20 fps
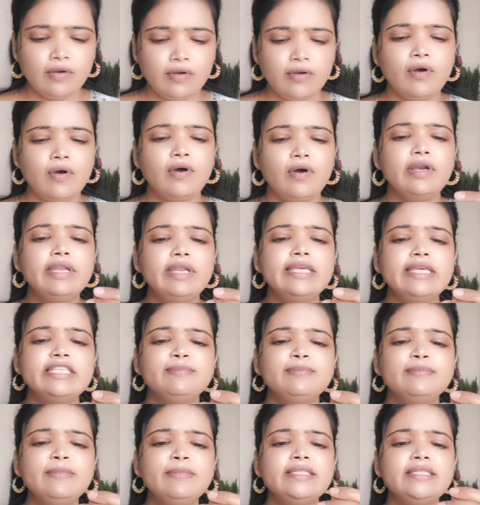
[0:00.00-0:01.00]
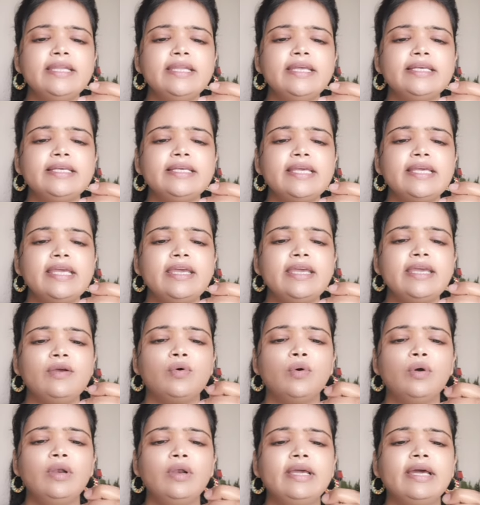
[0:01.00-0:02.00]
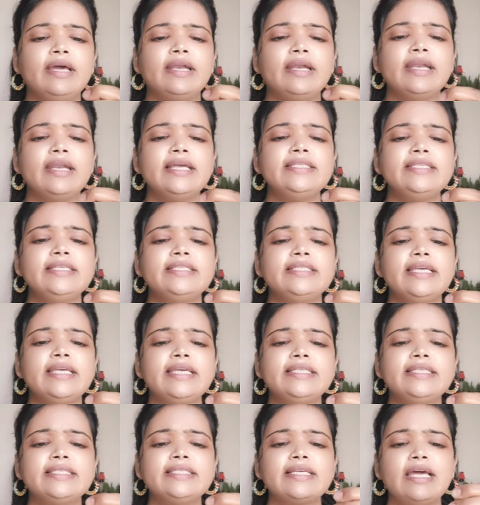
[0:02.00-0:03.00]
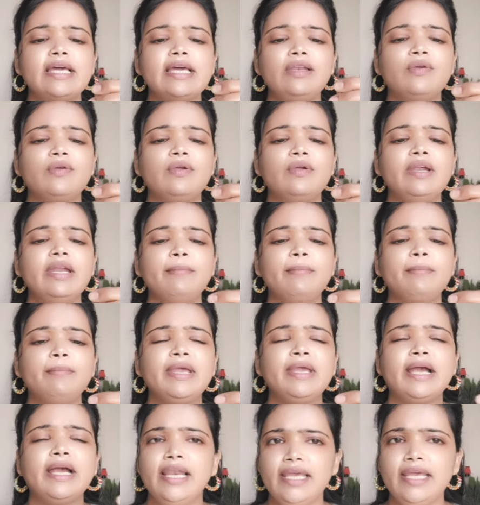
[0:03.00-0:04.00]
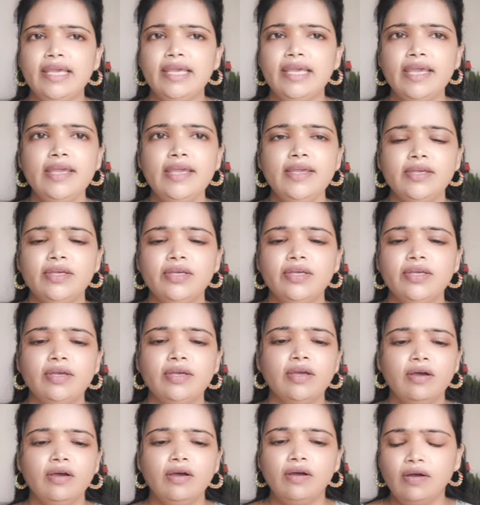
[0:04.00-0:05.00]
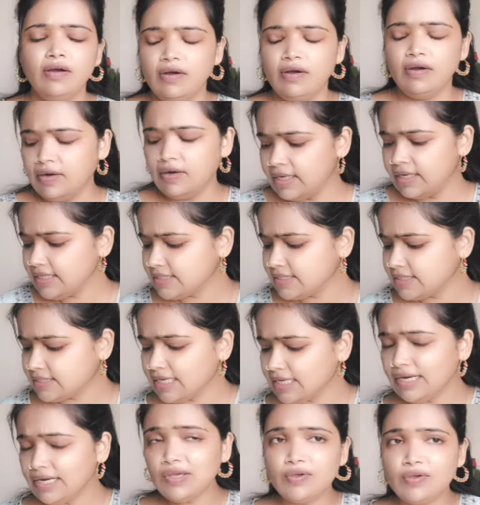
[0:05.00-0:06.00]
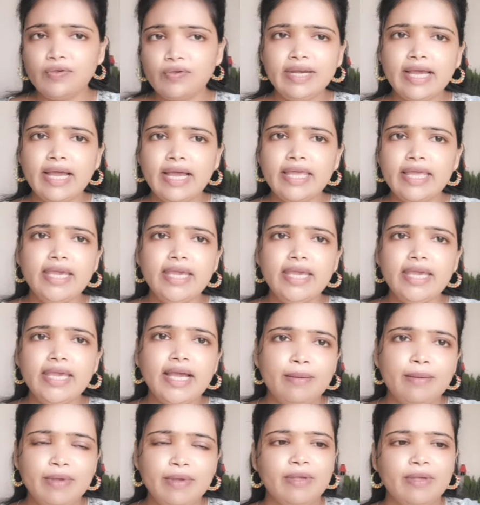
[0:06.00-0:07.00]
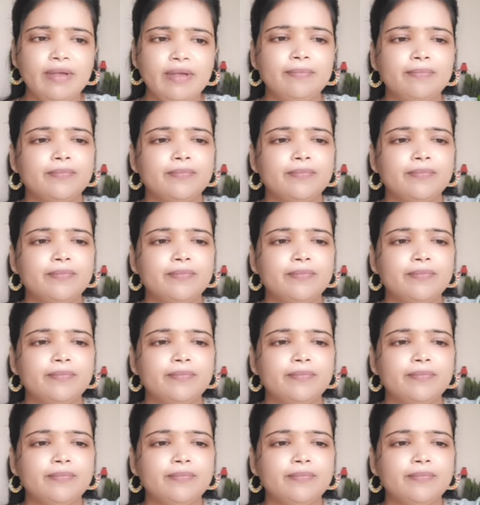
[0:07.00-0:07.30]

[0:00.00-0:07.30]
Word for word: और इसमें इस तरीके से एक होल करना है जिससे इसका लिक्विड हम निकालेंगे और इसके लिक्विड का ही काम है हमें